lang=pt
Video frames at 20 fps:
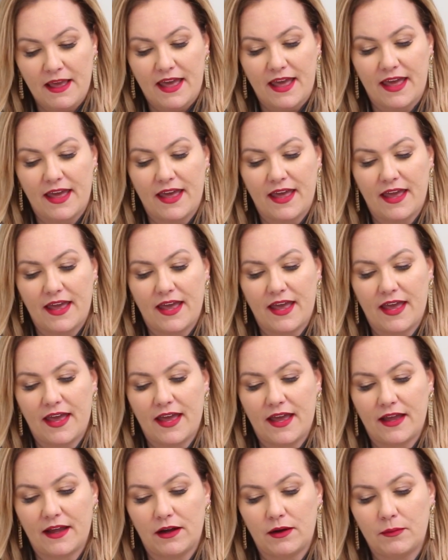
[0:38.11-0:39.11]

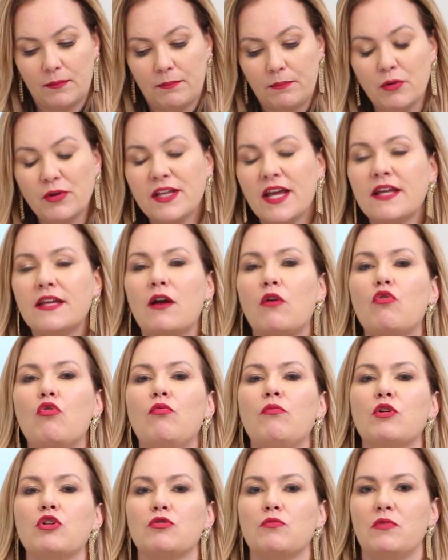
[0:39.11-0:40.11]
É, por que, que algumas